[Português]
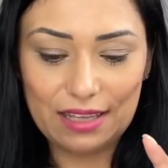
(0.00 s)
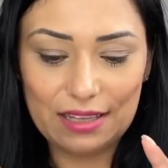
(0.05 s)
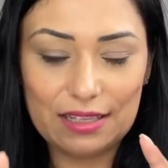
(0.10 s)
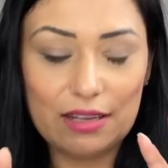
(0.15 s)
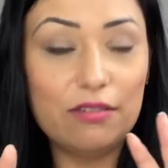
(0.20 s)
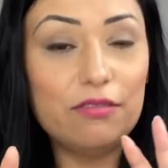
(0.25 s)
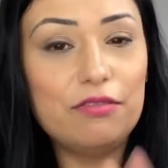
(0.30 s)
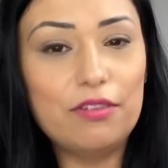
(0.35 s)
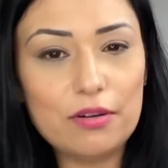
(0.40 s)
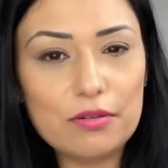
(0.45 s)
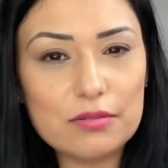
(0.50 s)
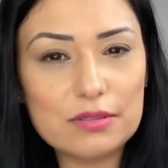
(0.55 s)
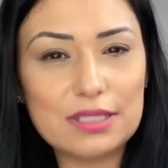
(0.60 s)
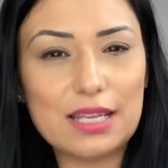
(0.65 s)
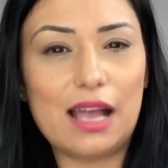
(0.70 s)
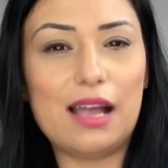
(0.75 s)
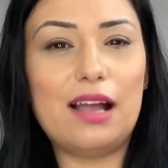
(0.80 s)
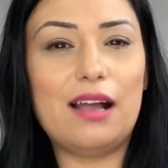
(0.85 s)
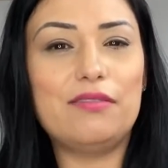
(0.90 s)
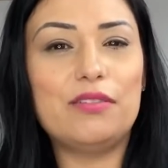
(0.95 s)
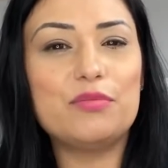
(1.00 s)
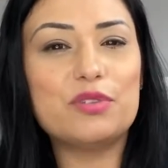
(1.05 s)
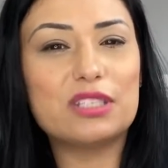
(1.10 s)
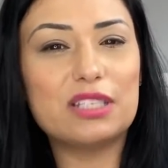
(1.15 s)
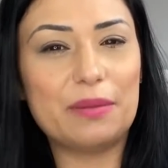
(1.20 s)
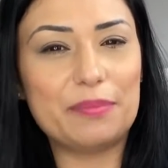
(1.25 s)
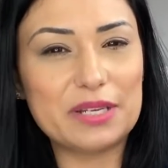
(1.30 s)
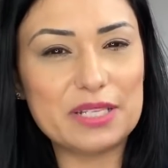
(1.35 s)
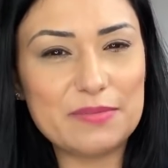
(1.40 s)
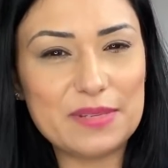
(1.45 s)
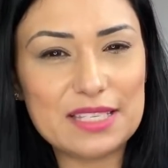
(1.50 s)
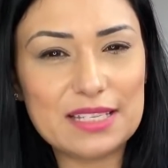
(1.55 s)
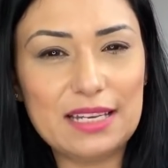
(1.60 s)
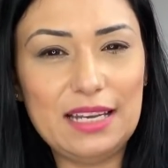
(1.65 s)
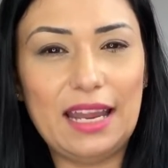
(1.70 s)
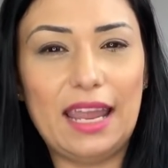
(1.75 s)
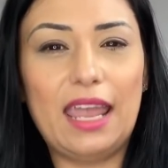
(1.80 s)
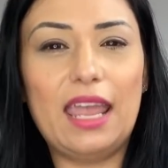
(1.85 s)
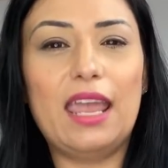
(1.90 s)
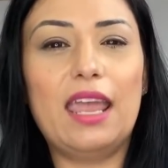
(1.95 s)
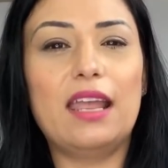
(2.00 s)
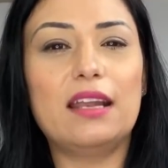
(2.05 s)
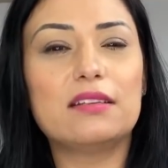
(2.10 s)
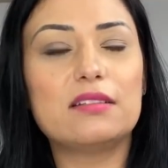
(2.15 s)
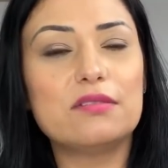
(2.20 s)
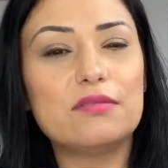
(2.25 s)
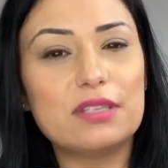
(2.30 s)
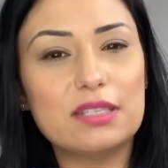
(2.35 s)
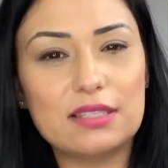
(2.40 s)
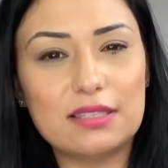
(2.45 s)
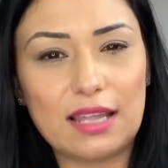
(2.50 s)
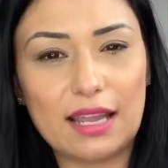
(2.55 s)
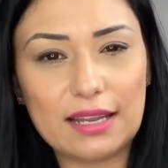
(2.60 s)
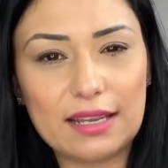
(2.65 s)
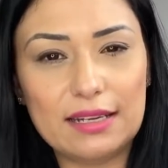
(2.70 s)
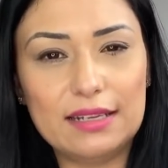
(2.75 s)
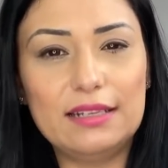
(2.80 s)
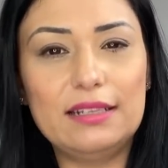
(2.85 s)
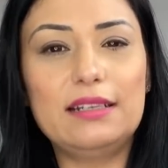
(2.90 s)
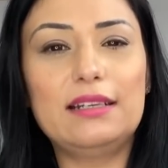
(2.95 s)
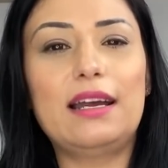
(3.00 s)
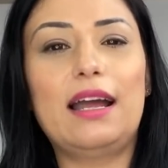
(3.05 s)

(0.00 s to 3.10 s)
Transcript: Então vou usar, vou mostrar para as minhas clientes no Instagram,